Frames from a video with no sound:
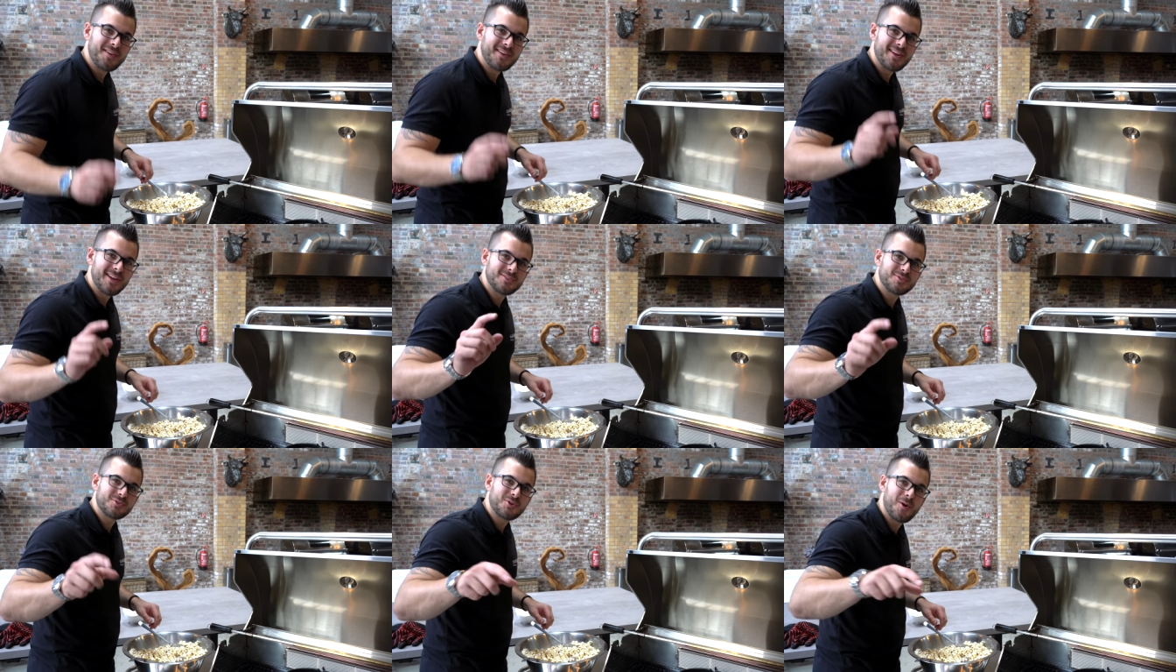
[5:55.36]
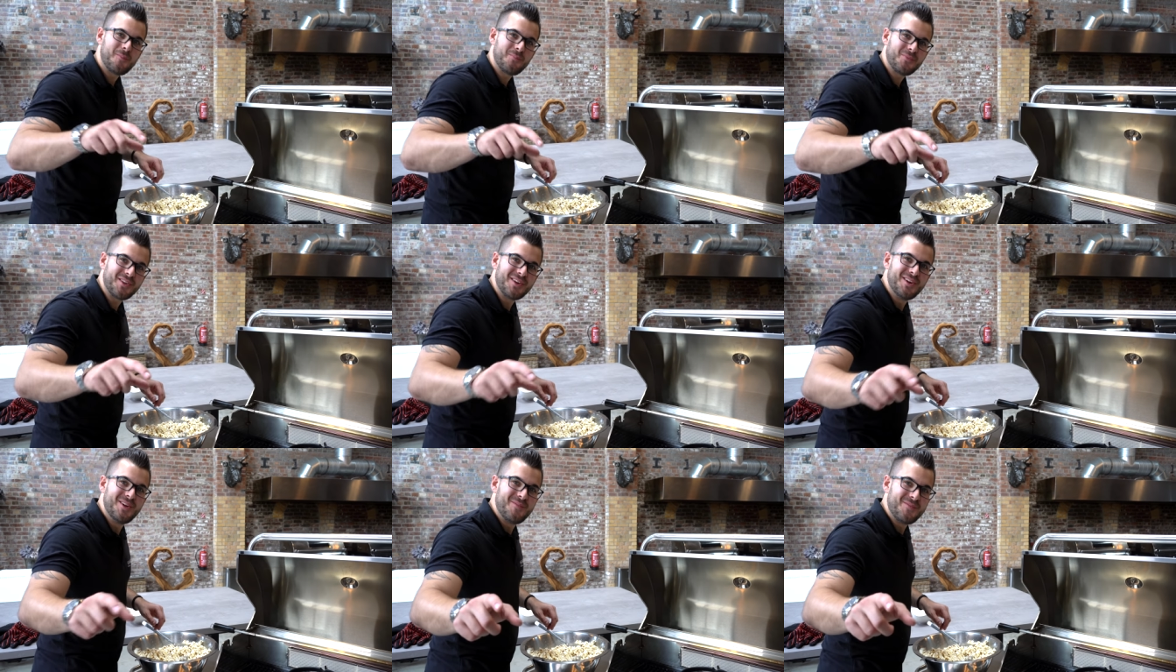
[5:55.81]
Jetzt kommt
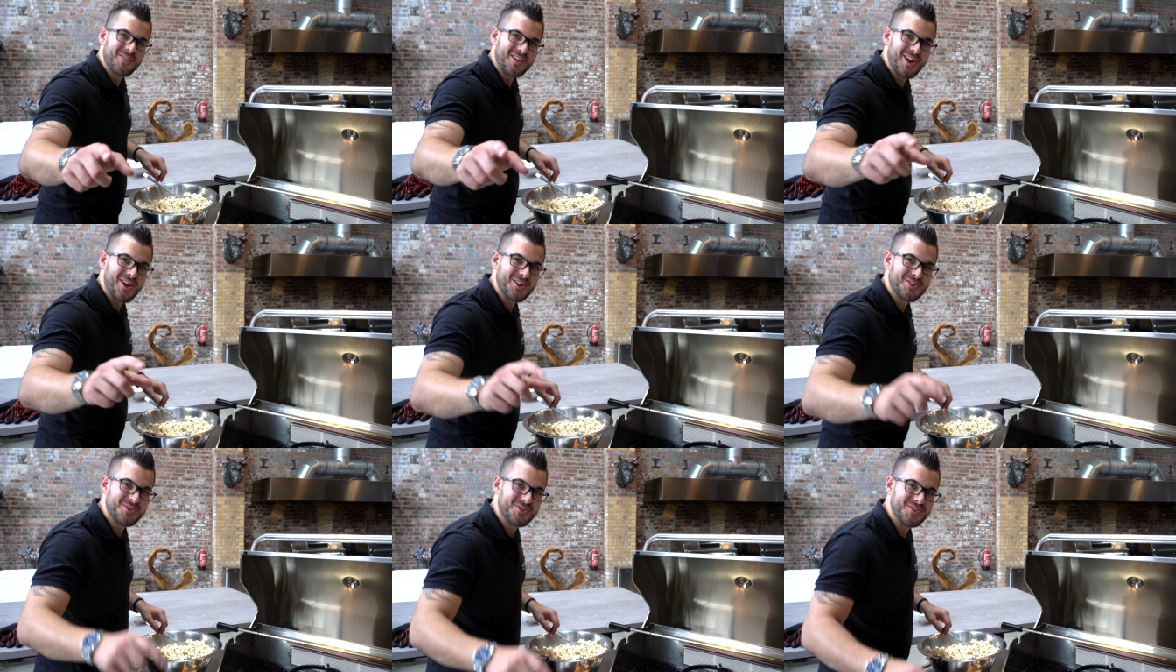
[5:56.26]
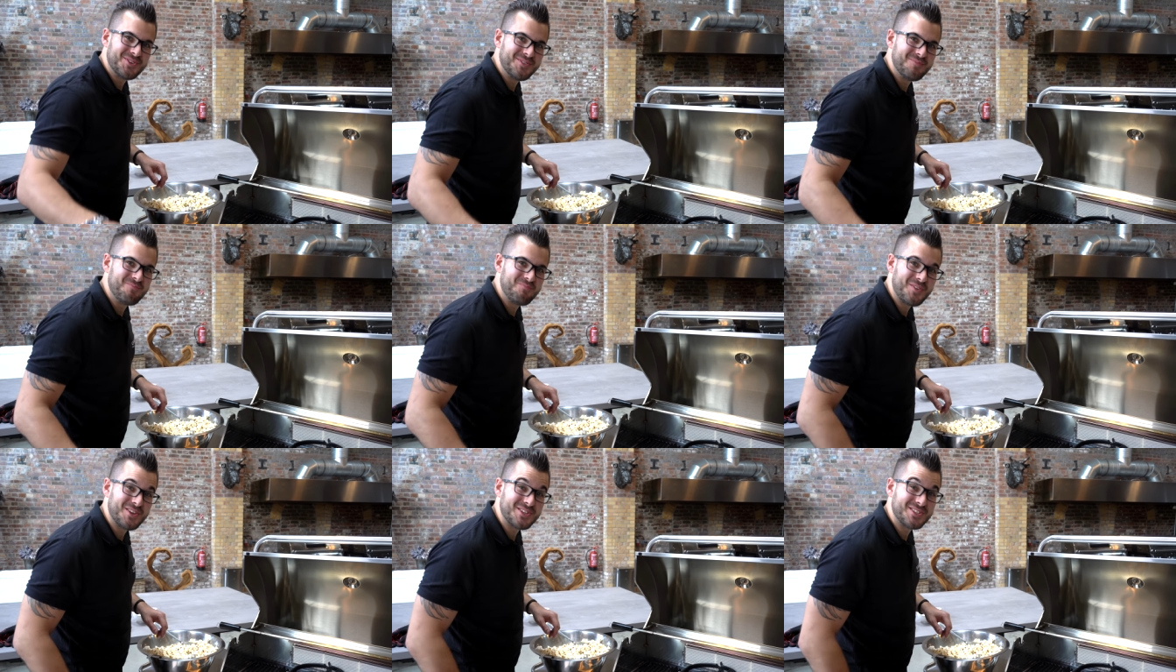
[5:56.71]
gleich
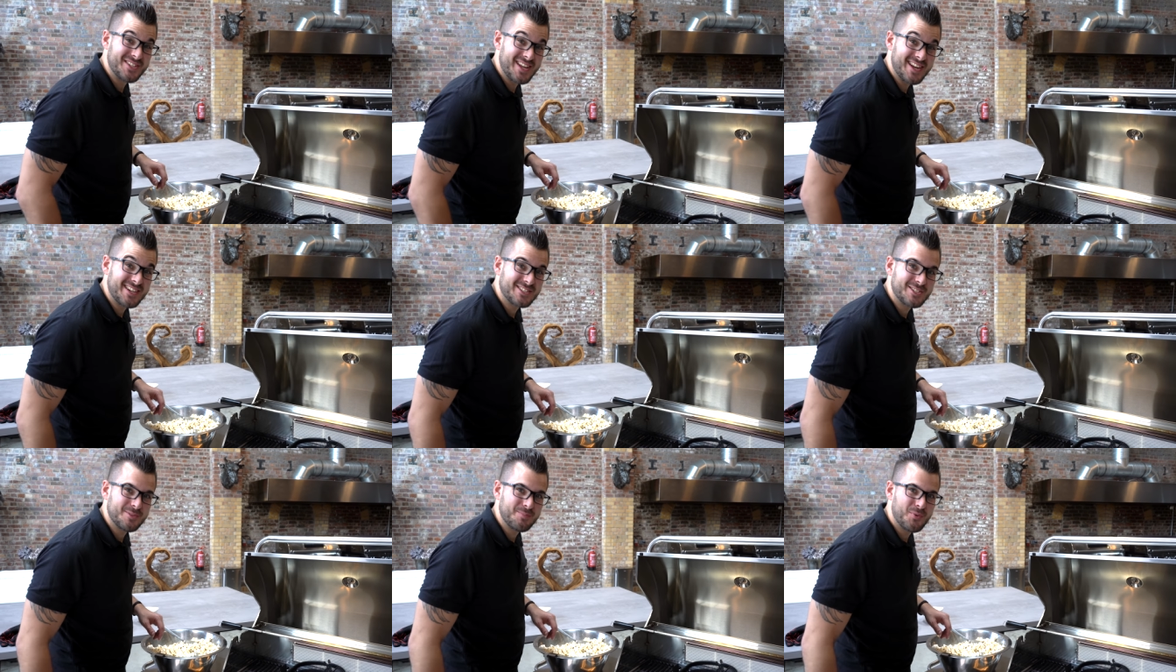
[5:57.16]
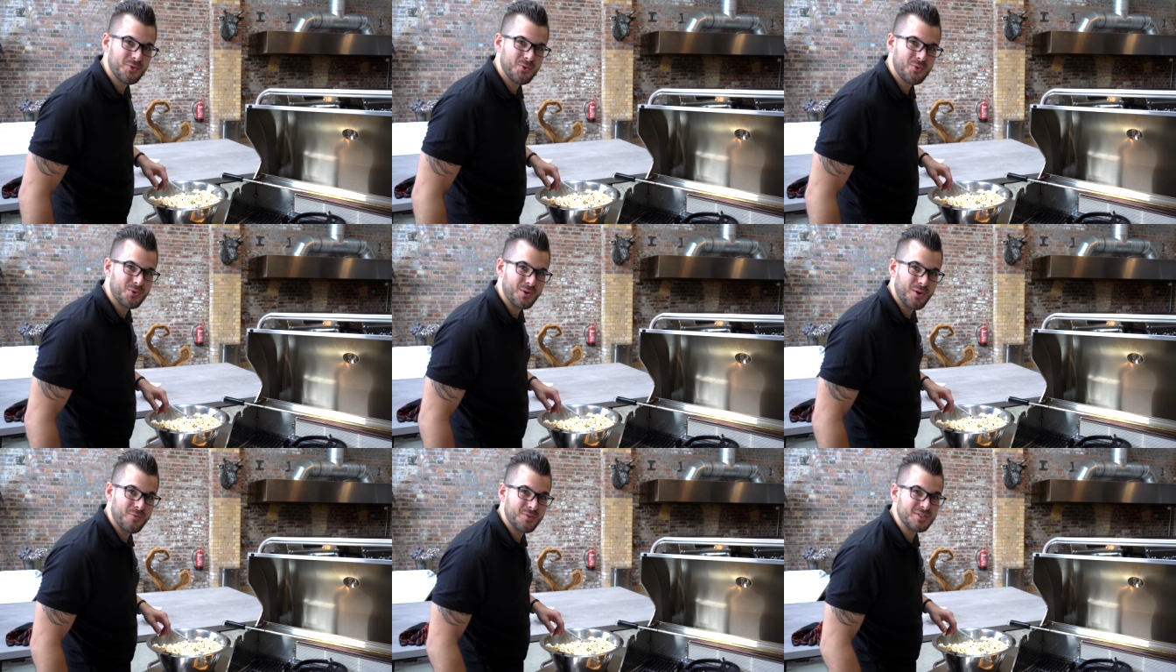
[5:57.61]
schon das nächste
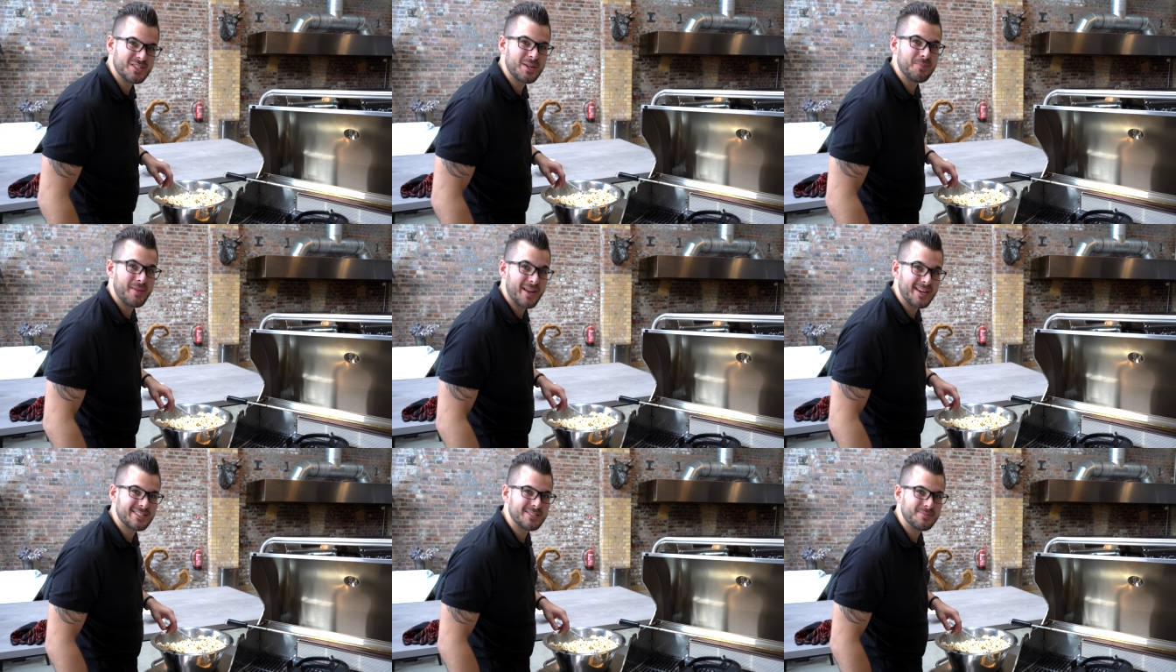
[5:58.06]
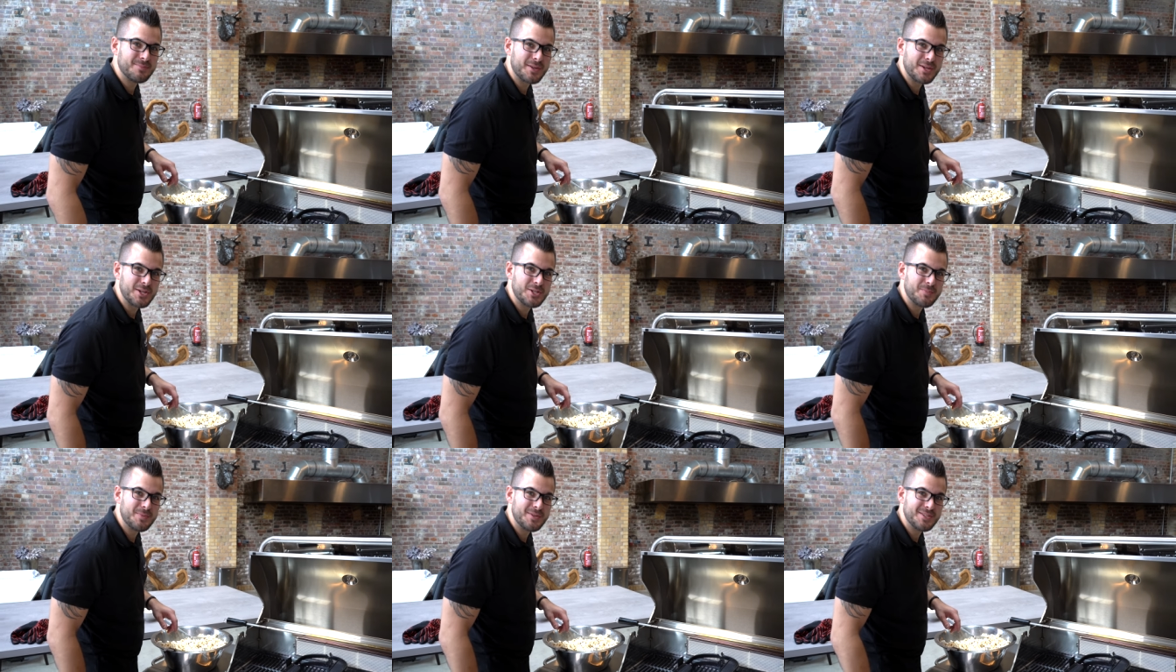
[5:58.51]
Produkt auf unserem nächsten
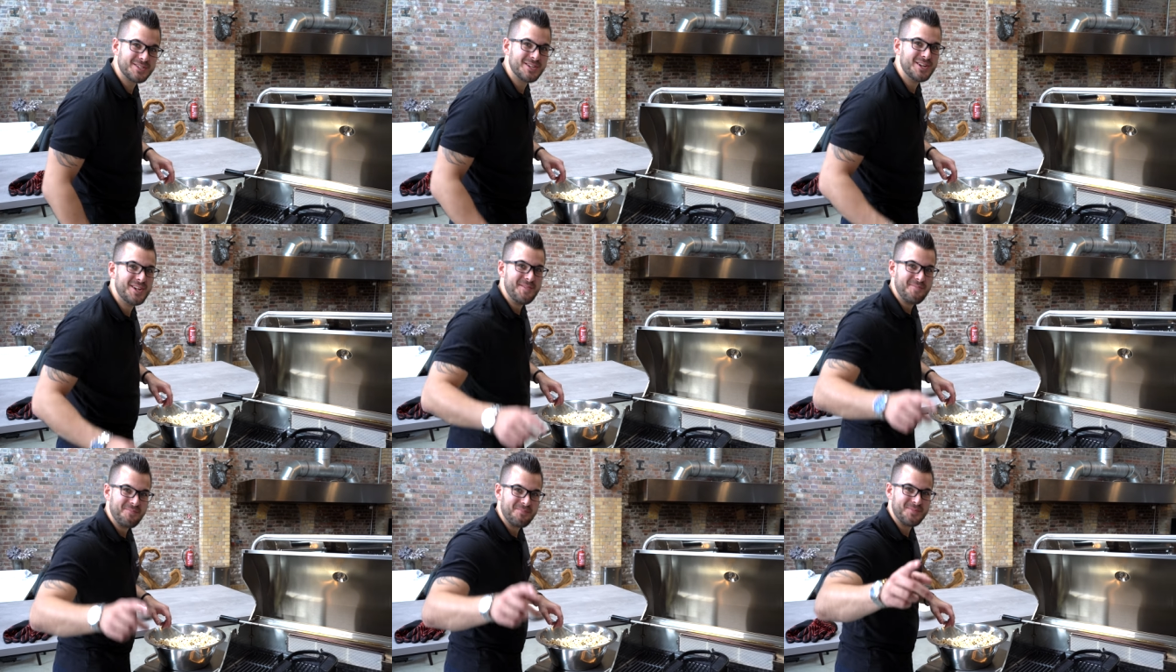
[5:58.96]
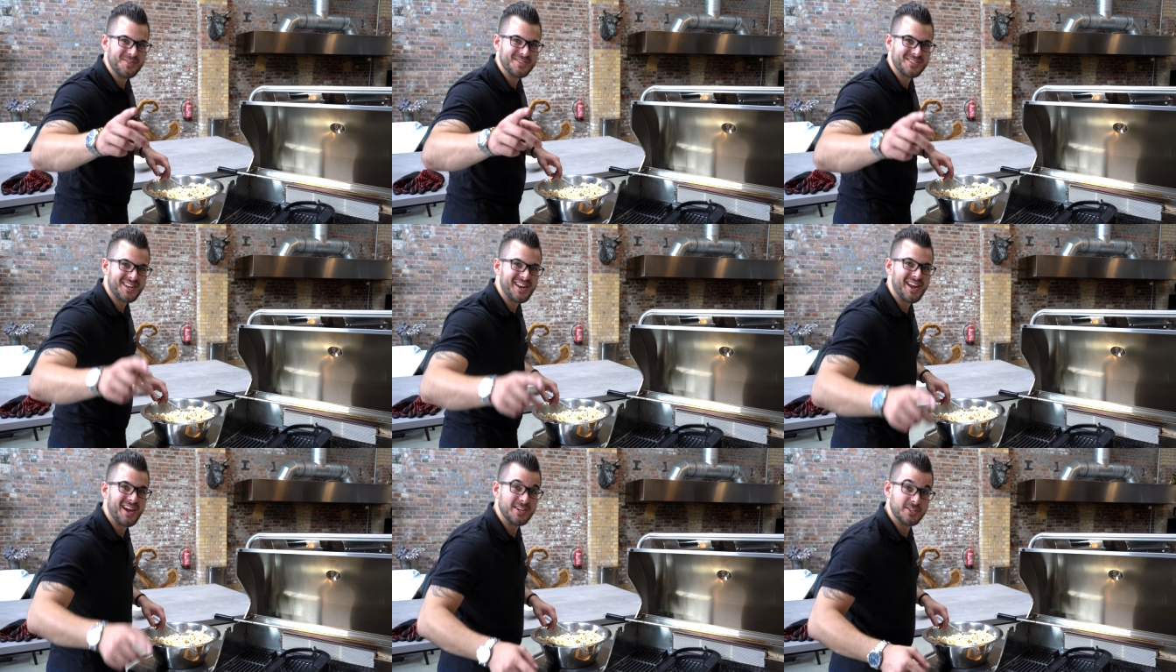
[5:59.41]
Drehspieß.
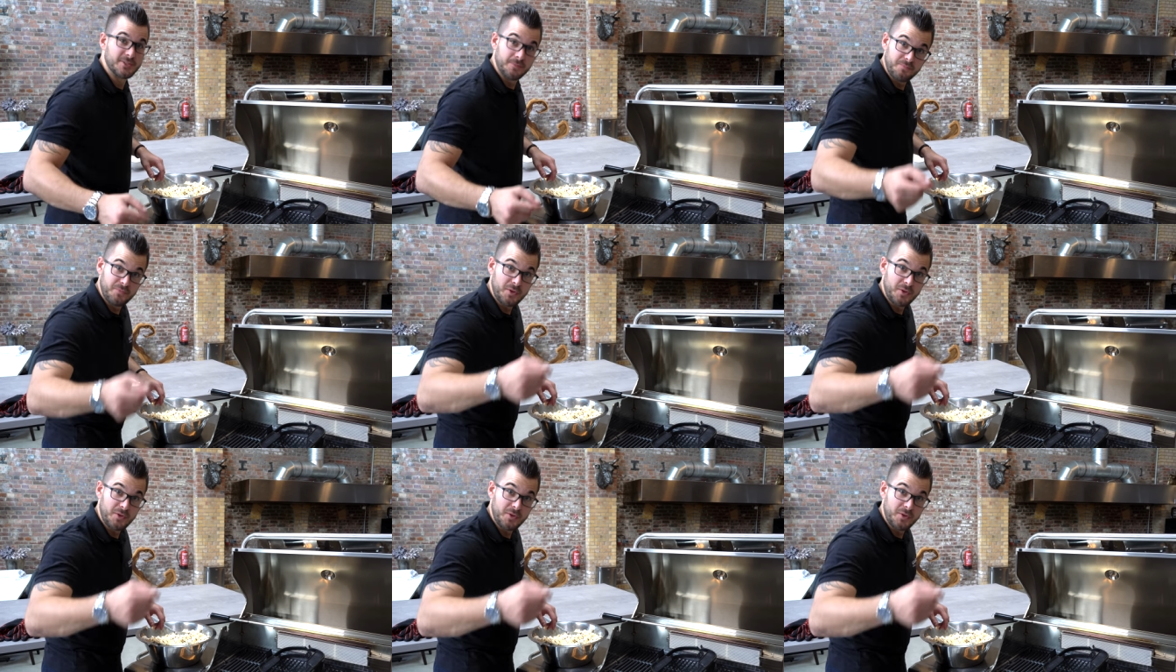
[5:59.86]
Bis gleich.